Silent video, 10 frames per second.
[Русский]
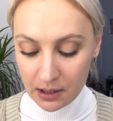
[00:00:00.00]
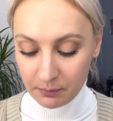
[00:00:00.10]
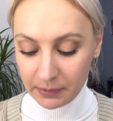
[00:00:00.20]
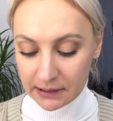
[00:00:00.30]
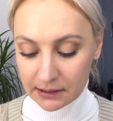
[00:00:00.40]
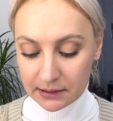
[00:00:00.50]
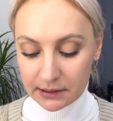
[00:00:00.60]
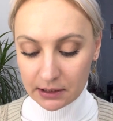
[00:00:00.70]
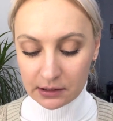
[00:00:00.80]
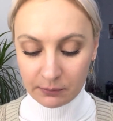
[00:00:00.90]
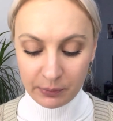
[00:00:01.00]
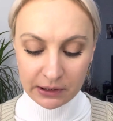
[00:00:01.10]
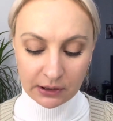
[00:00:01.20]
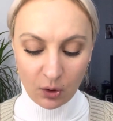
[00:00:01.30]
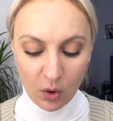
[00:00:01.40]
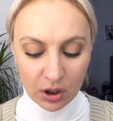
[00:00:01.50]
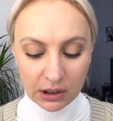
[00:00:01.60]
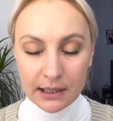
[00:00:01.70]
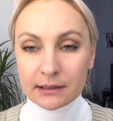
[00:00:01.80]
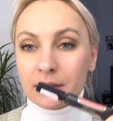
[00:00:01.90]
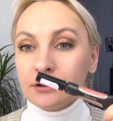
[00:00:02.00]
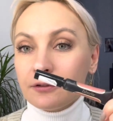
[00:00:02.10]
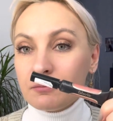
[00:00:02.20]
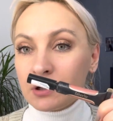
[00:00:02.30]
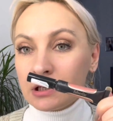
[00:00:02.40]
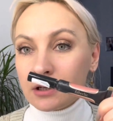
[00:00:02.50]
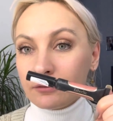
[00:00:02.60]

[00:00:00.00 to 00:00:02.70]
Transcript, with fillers: Блеск, кстати, блин, такой классный от Faberlic.